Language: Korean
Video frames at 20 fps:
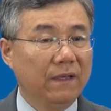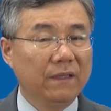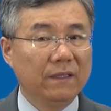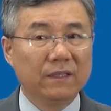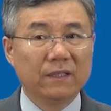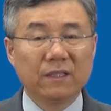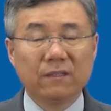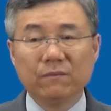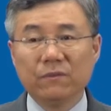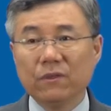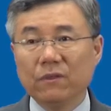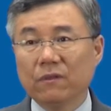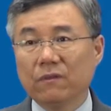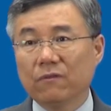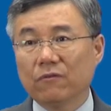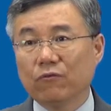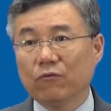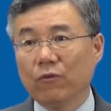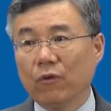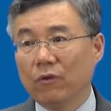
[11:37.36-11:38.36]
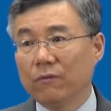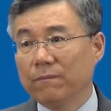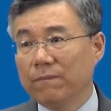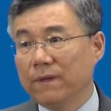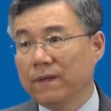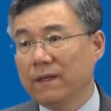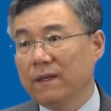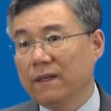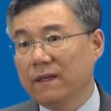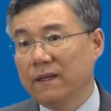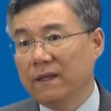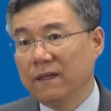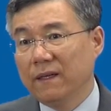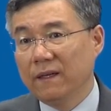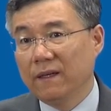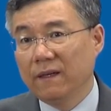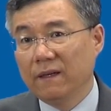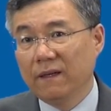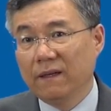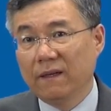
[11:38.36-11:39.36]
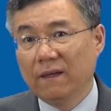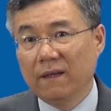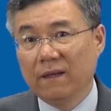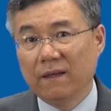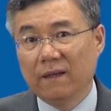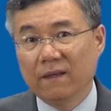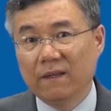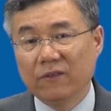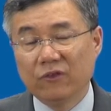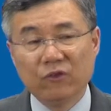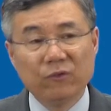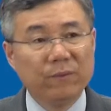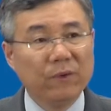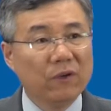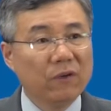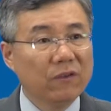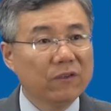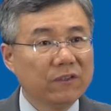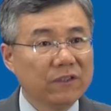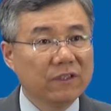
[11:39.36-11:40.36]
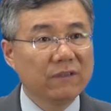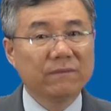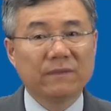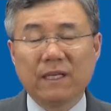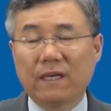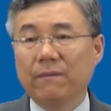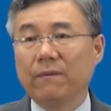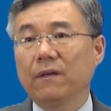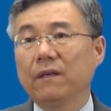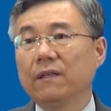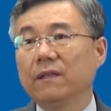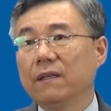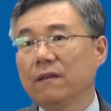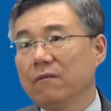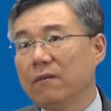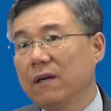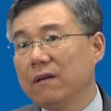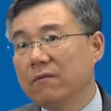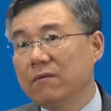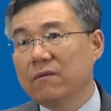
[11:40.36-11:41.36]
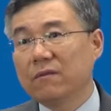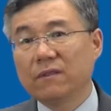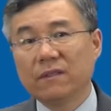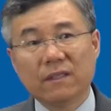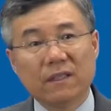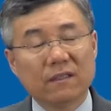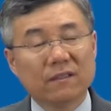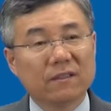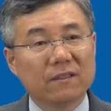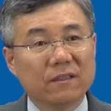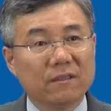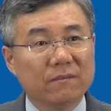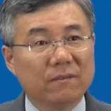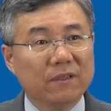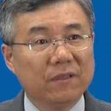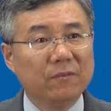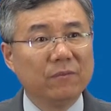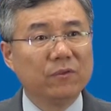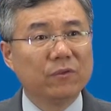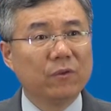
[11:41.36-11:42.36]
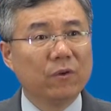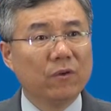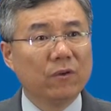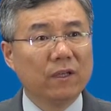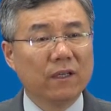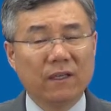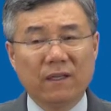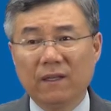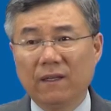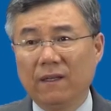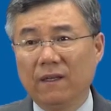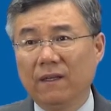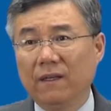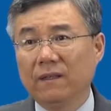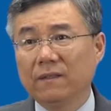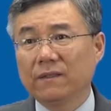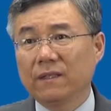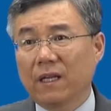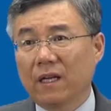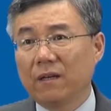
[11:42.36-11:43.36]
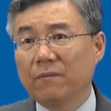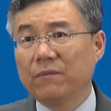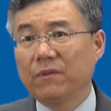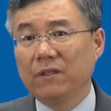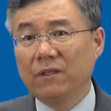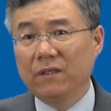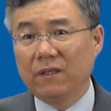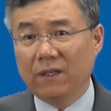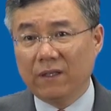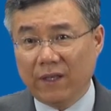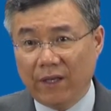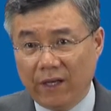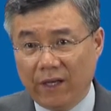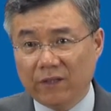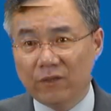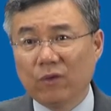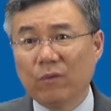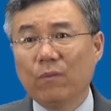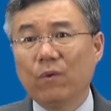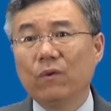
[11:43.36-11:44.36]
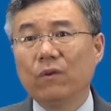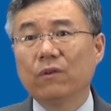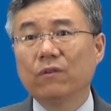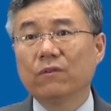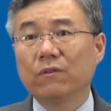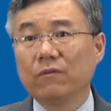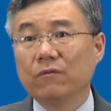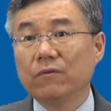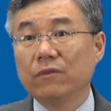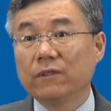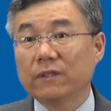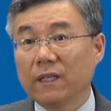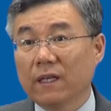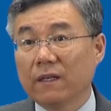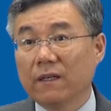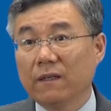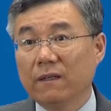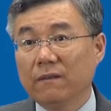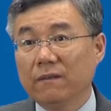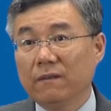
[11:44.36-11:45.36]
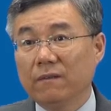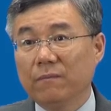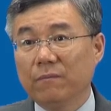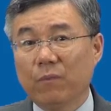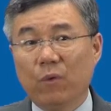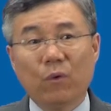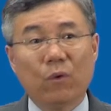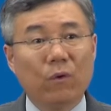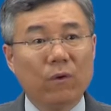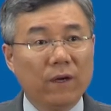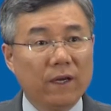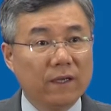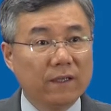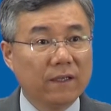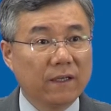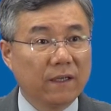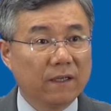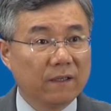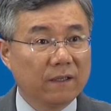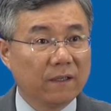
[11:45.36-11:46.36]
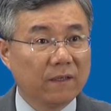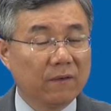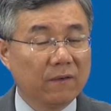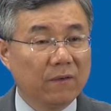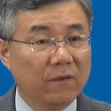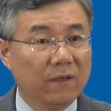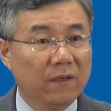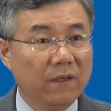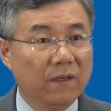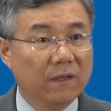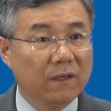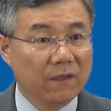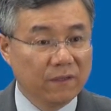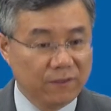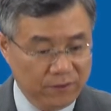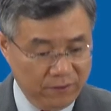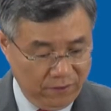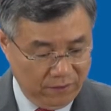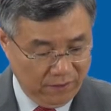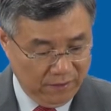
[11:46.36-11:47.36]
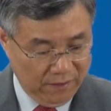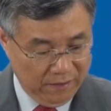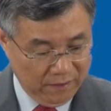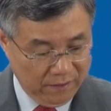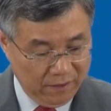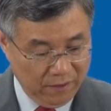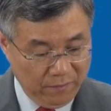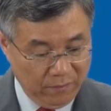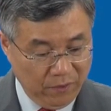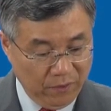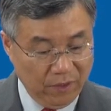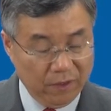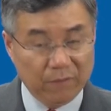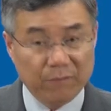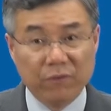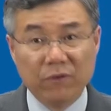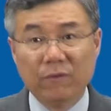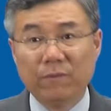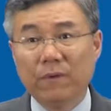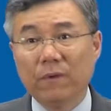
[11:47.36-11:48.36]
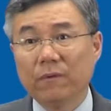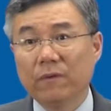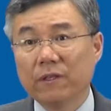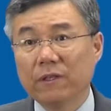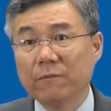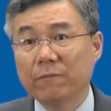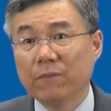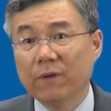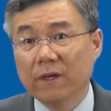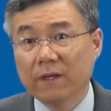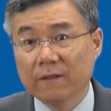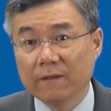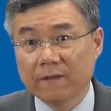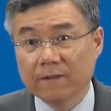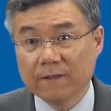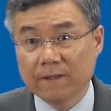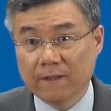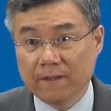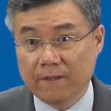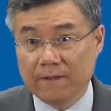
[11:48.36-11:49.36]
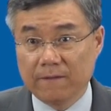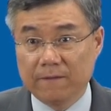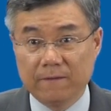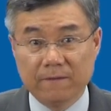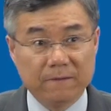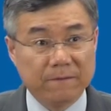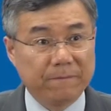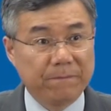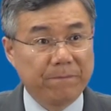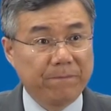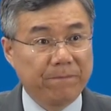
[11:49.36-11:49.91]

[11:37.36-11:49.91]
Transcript: 지금 저 구원파 예, 유병원 지금 잡아간다고 하고 그러니까 지금 금수원에 사람들이 그냥 계속 몰려들고 있잖아요. 보호해야 되겠다고. 그렇죠? 그게 뭐예요? 불법을 기뻐하는 거잖아요.